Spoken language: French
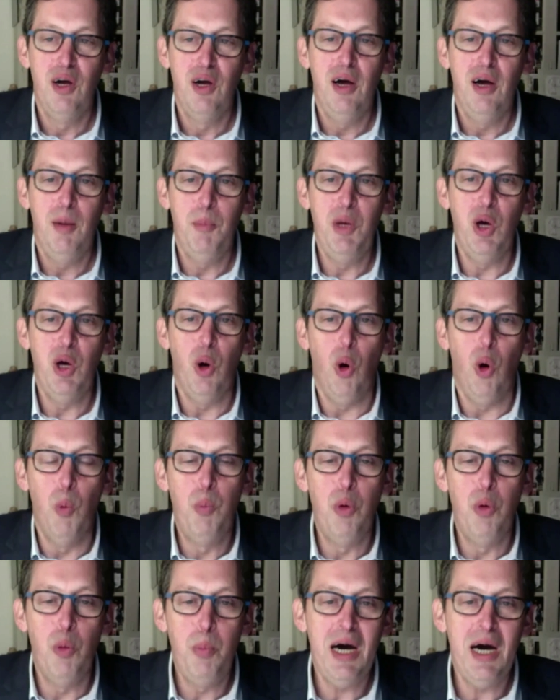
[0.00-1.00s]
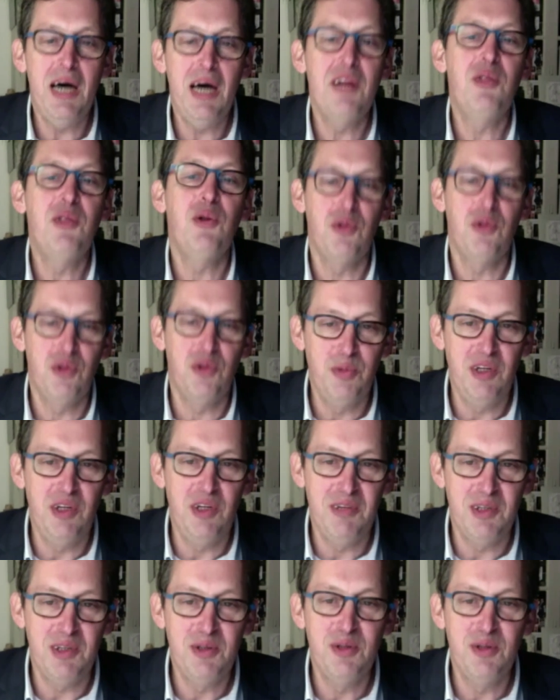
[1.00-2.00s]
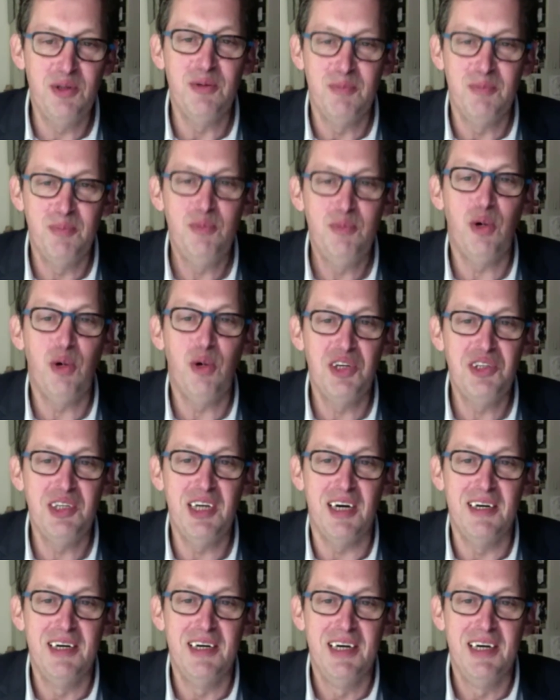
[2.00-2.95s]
mais on ne peut pas attendre 2022 pour agir.